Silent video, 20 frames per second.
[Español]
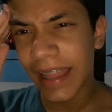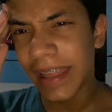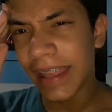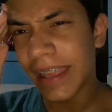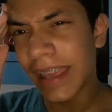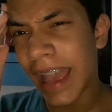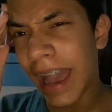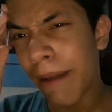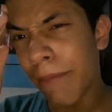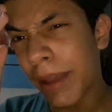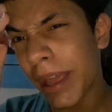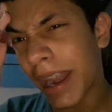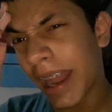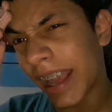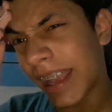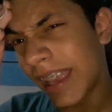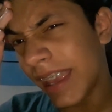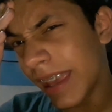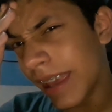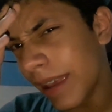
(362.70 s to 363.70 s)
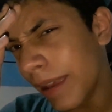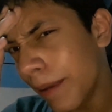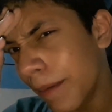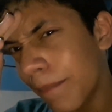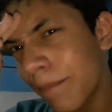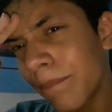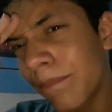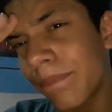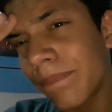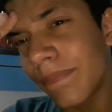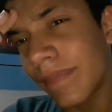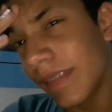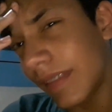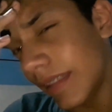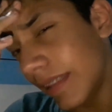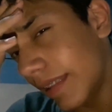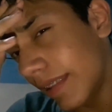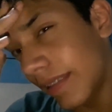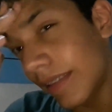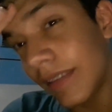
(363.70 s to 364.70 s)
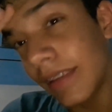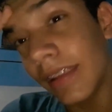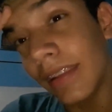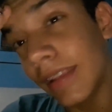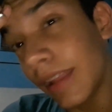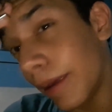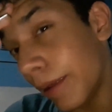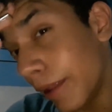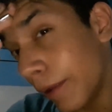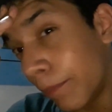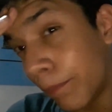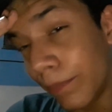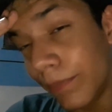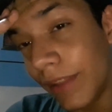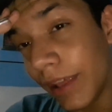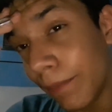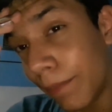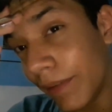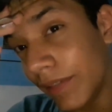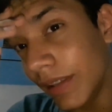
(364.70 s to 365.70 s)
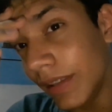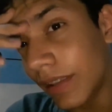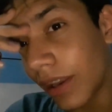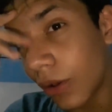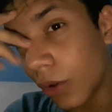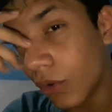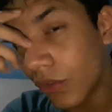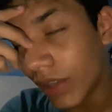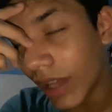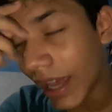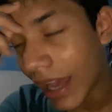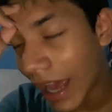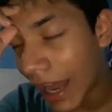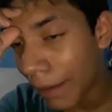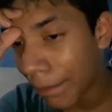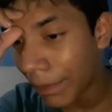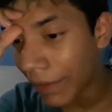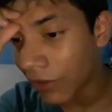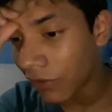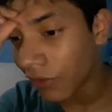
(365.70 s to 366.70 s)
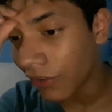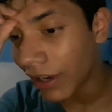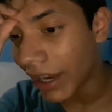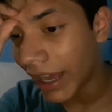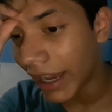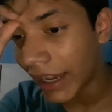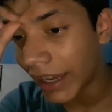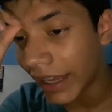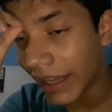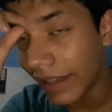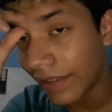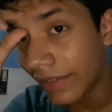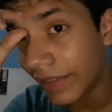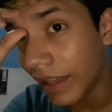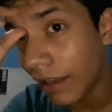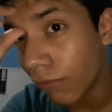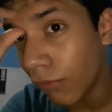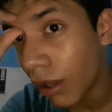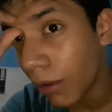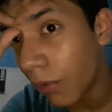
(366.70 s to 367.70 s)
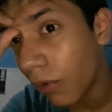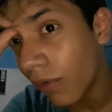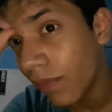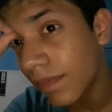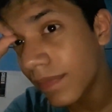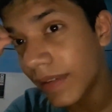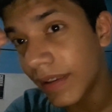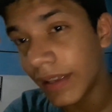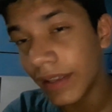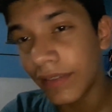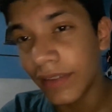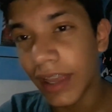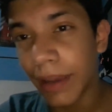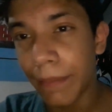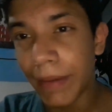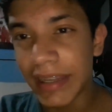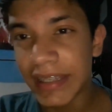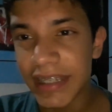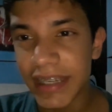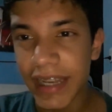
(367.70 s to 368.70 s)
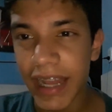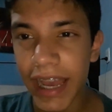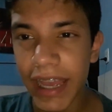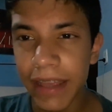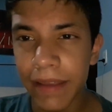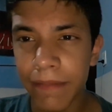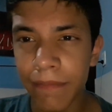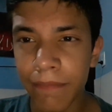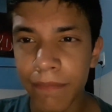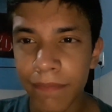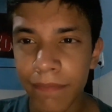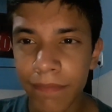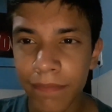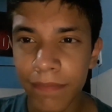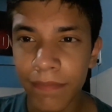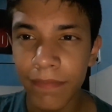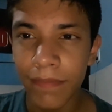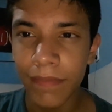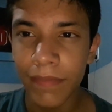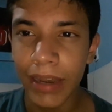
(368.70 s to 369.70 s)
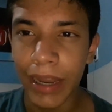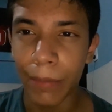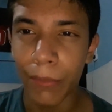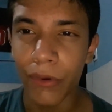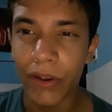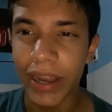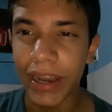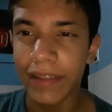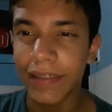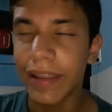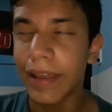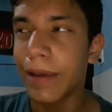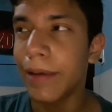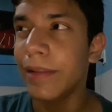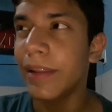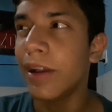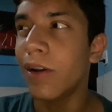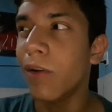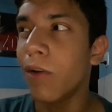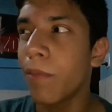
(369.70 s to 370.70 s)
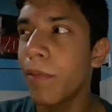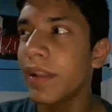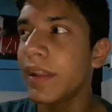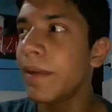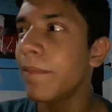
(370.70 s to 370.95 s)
Y a ver, aquí mm, después se introduce al personaje este nuevo que se llama Chirai, la mujer está de color verde,